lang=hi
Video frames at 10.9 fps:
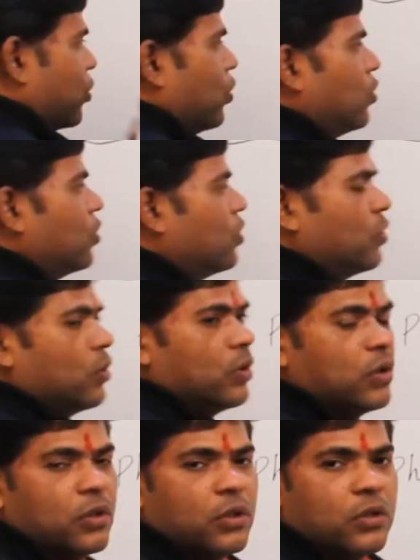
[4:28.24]
हो
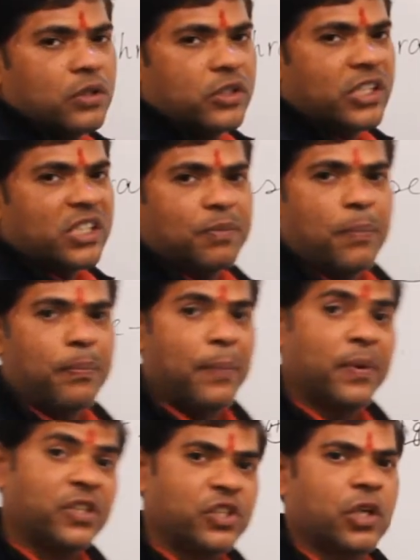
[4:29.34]
जिसमें
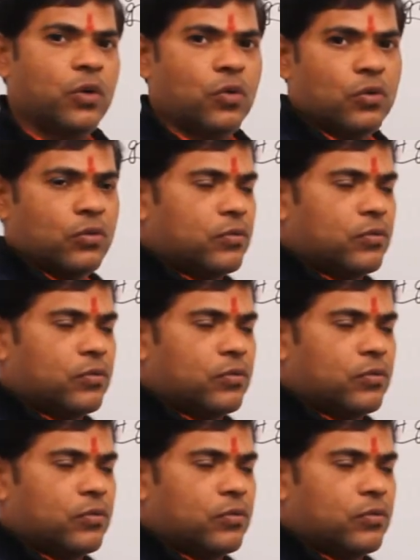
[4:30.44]
प्रेपोजिशन हो